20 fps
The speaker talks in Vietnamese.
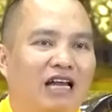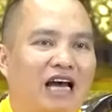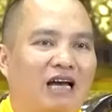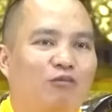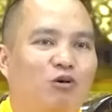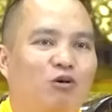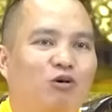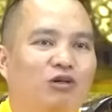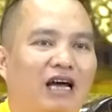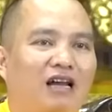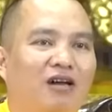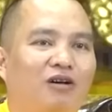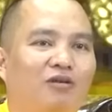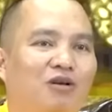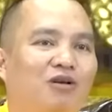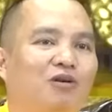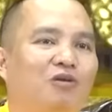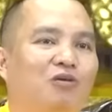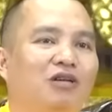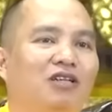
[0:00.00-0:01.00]
Đại Bồ Tát
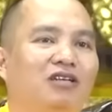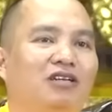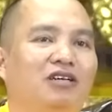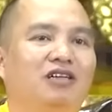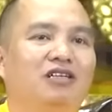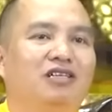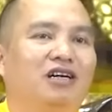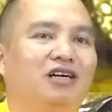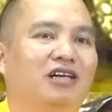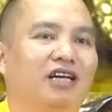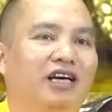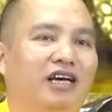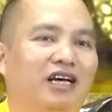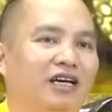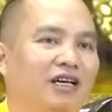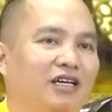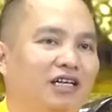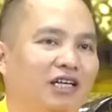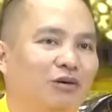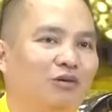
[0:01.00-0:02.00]
luôn luôn thường trực
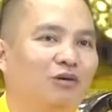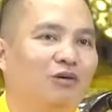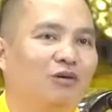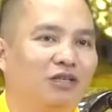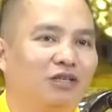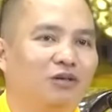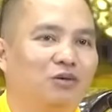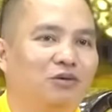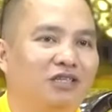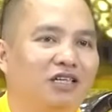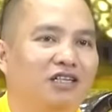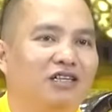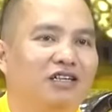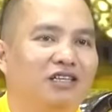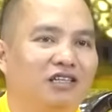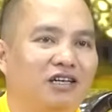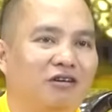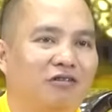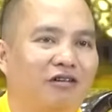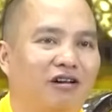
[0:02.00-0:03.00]
để cứu độ những chúng sinh
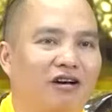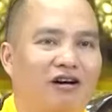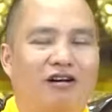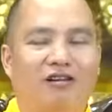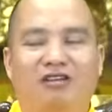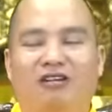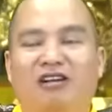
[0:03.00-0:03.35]
ở dưới cõi đó.